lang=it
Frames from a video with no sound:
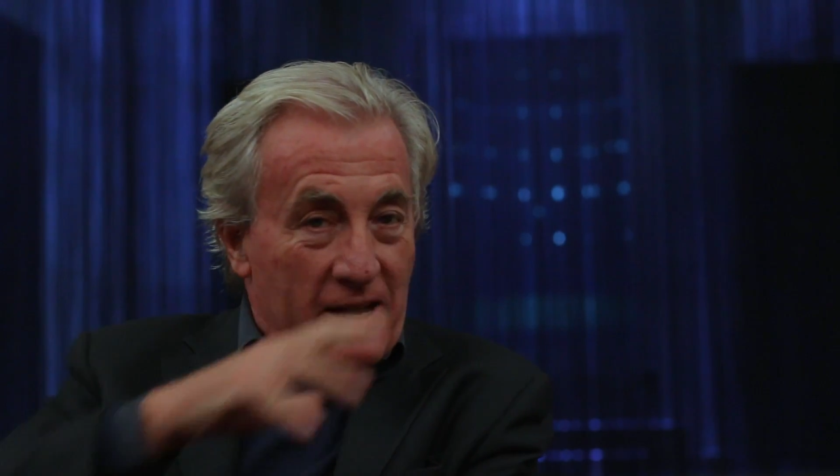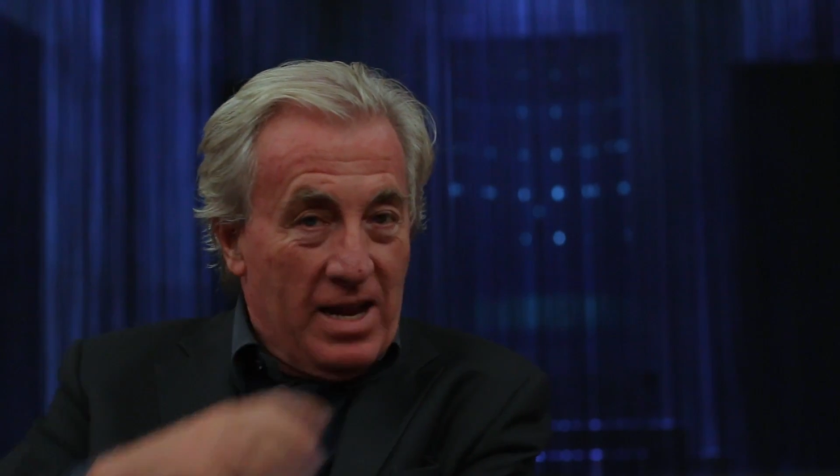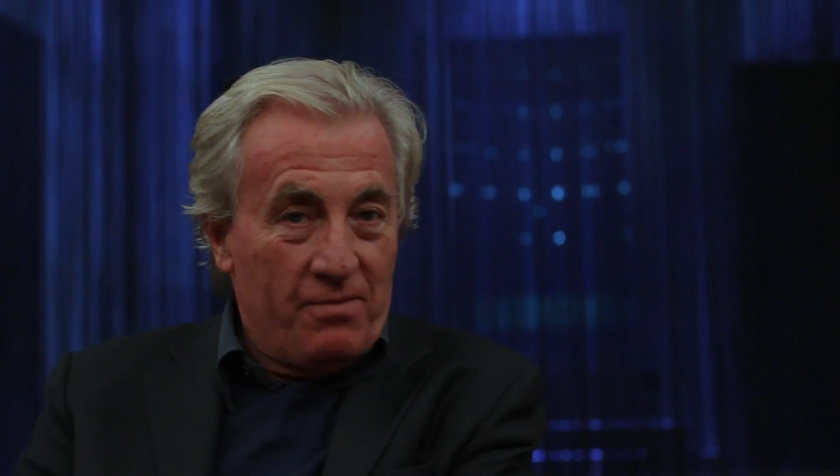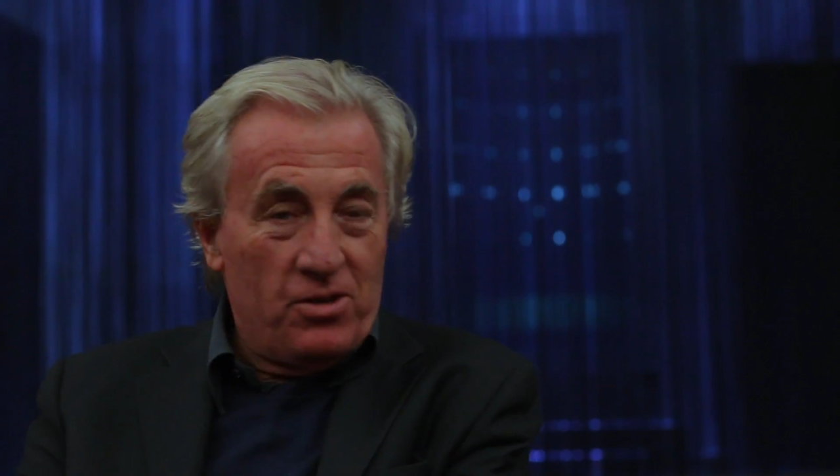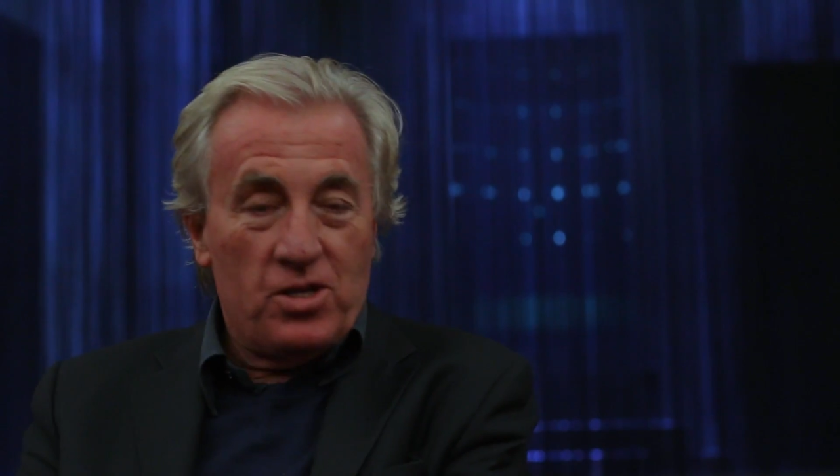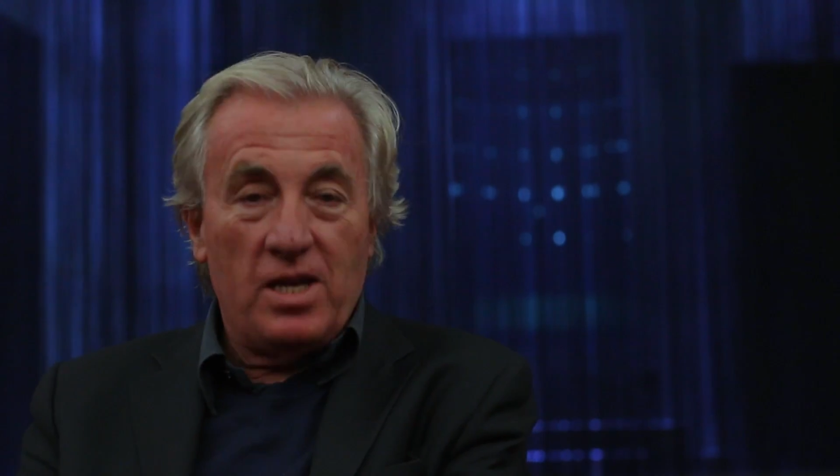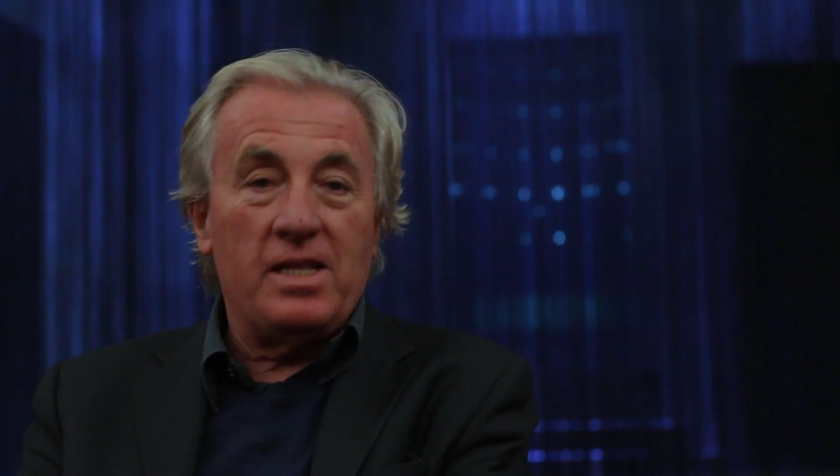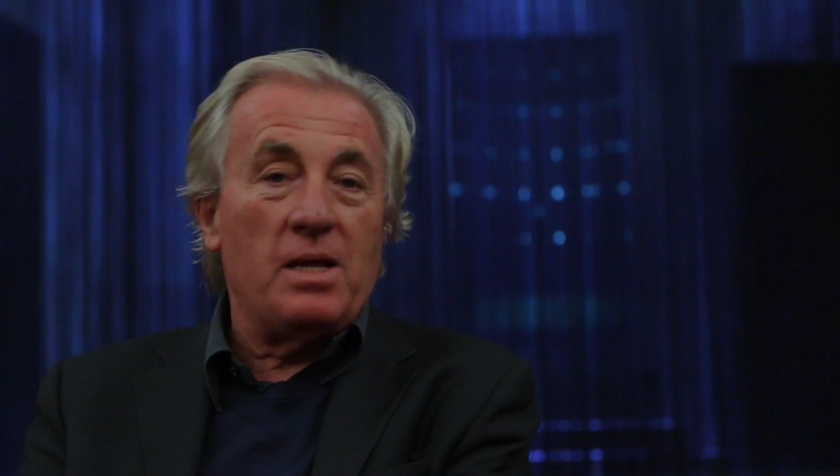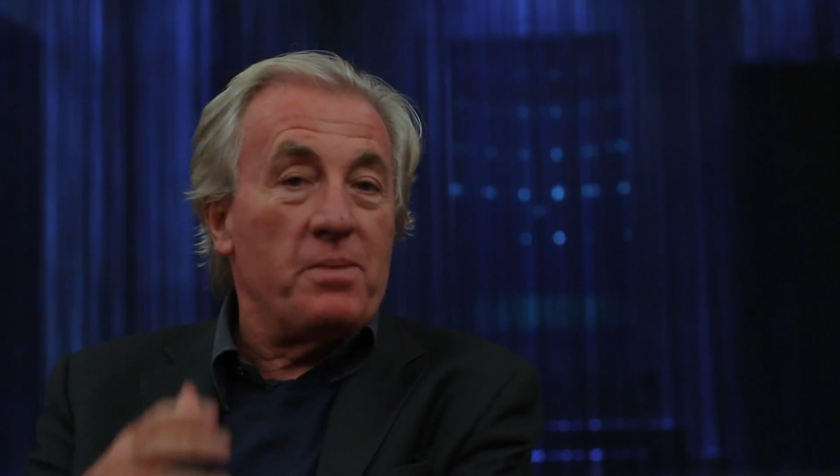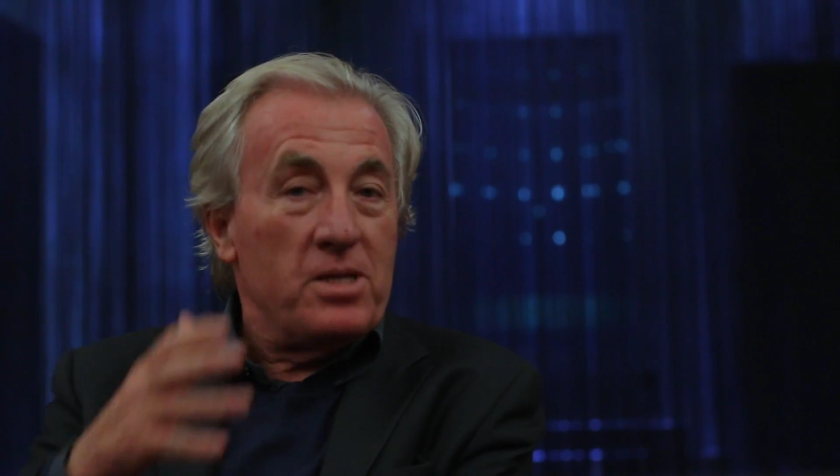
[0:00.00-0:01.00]
nella
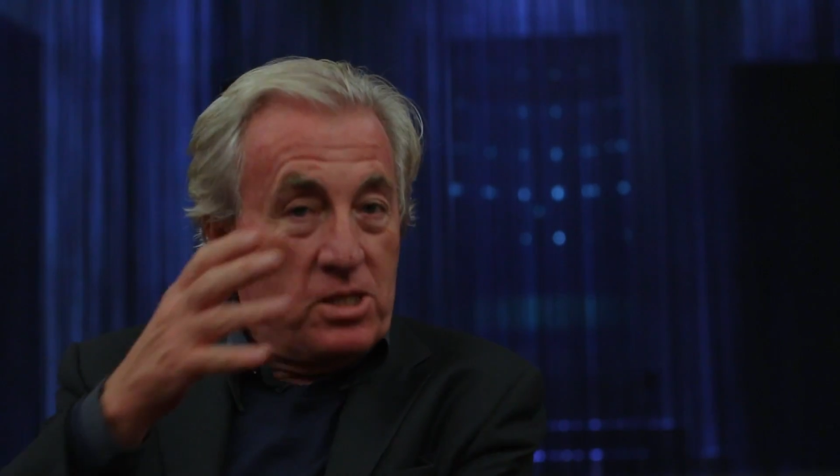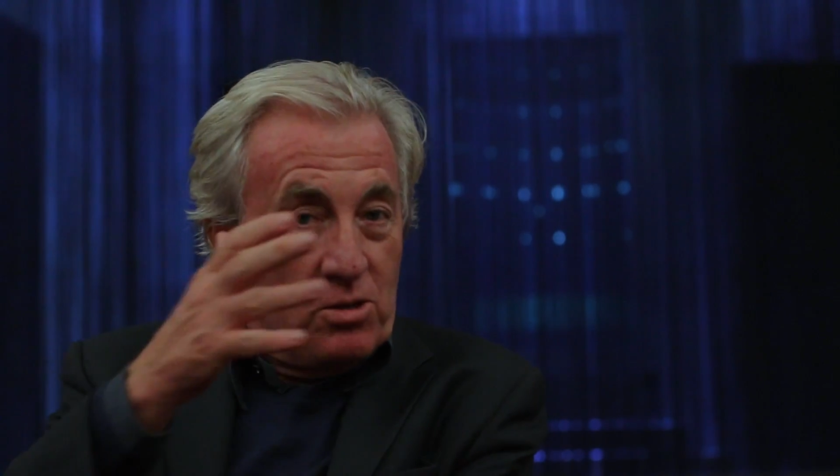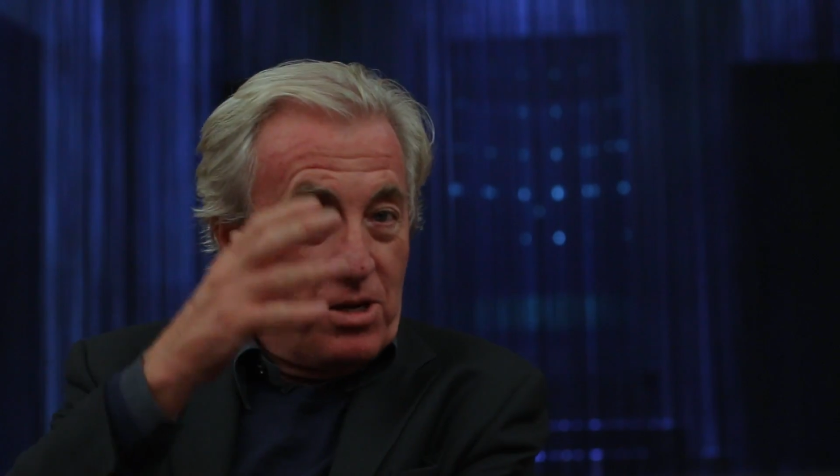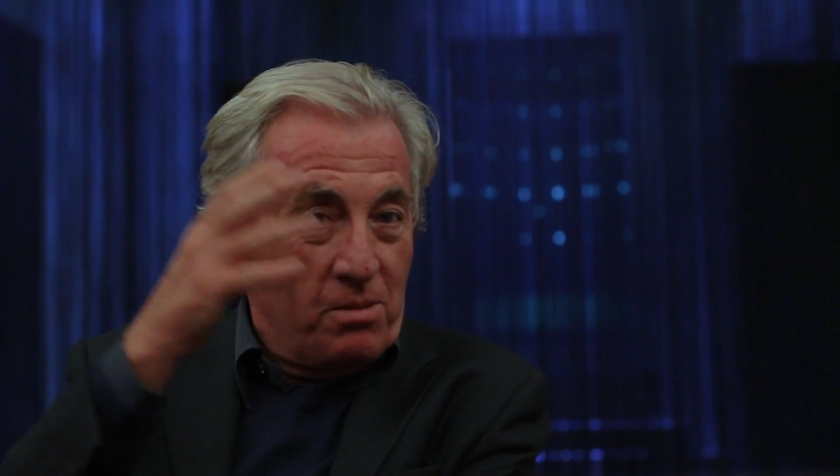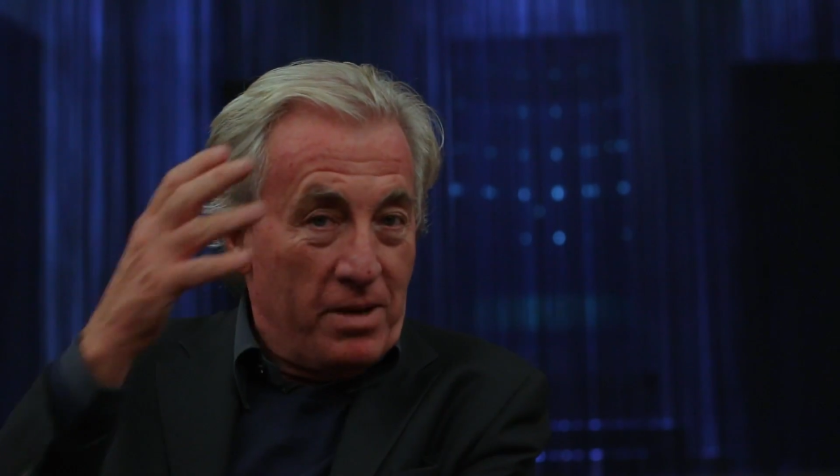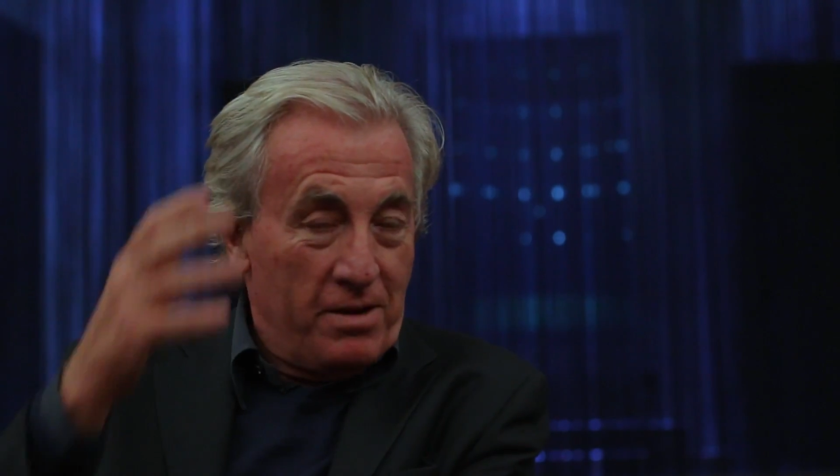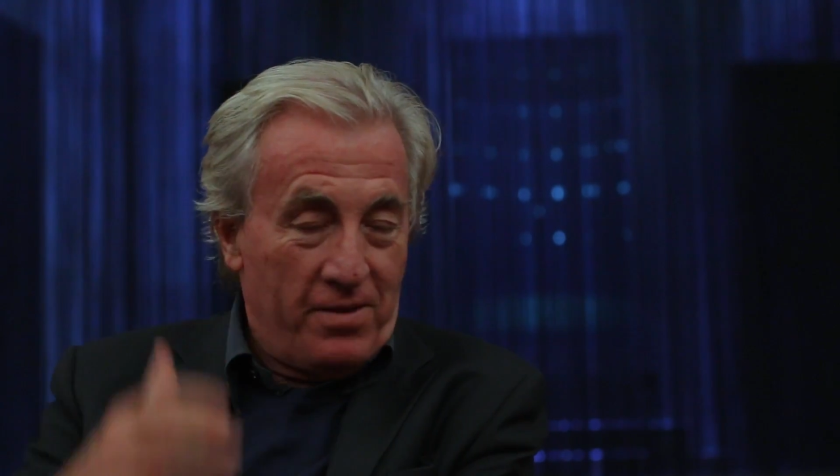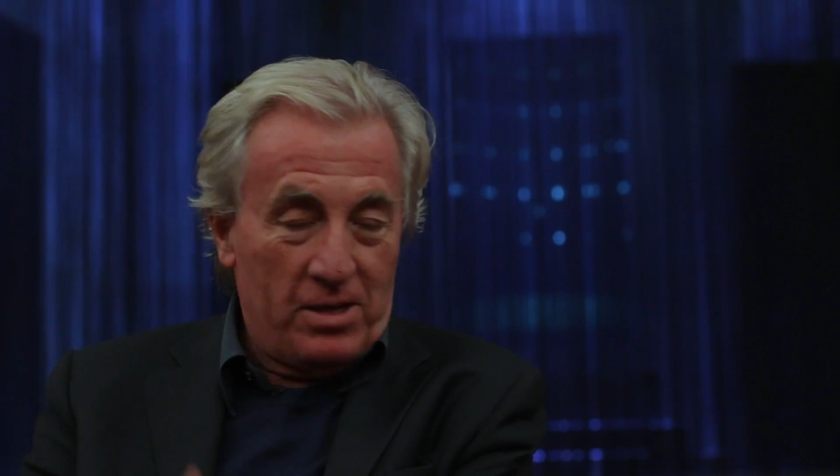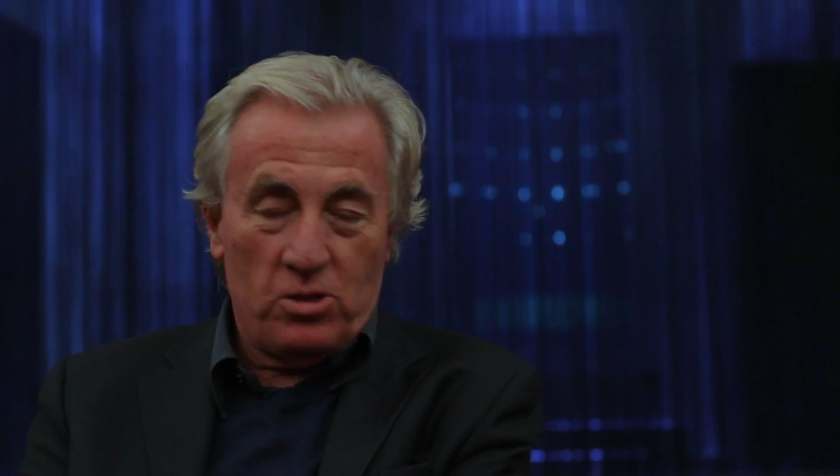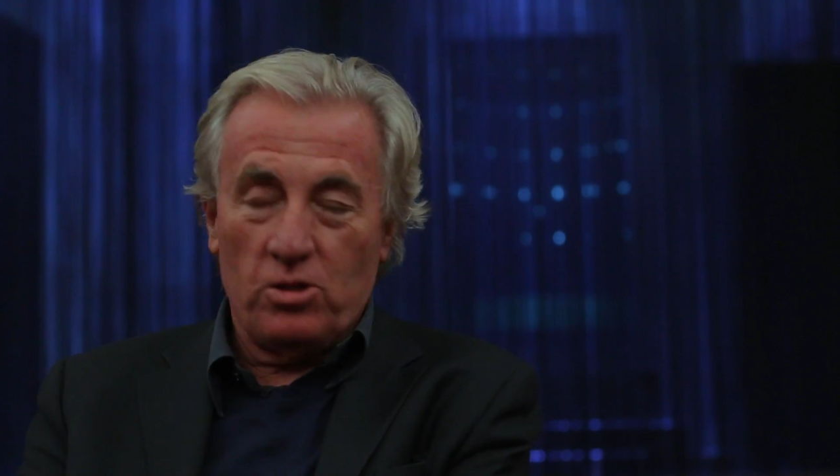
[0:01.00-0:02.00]
vicenda, persino nel
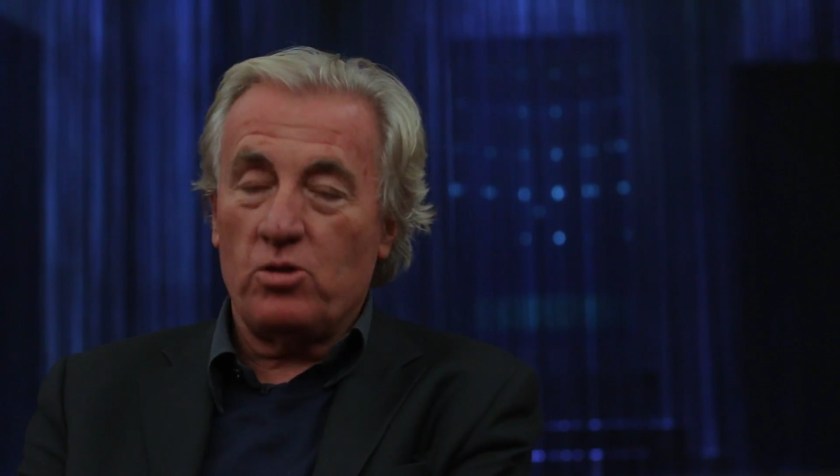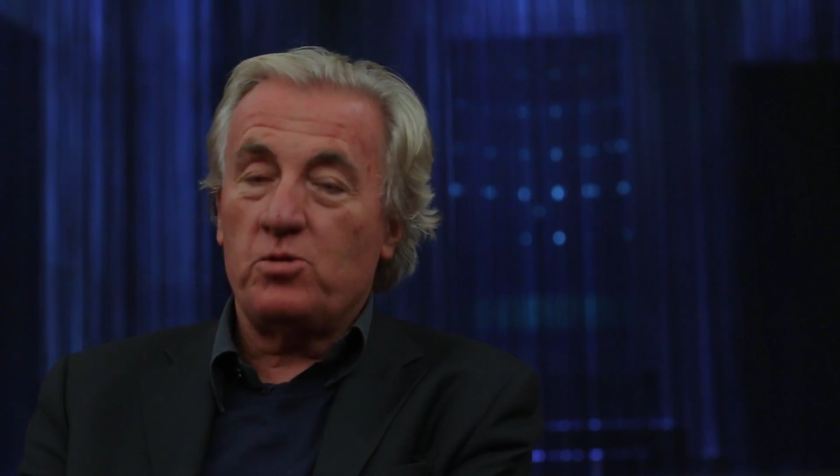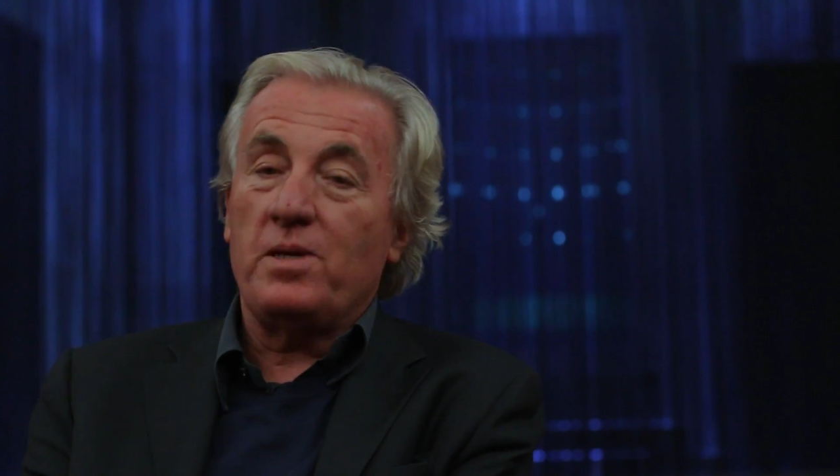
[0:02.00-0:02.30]
manifesto dello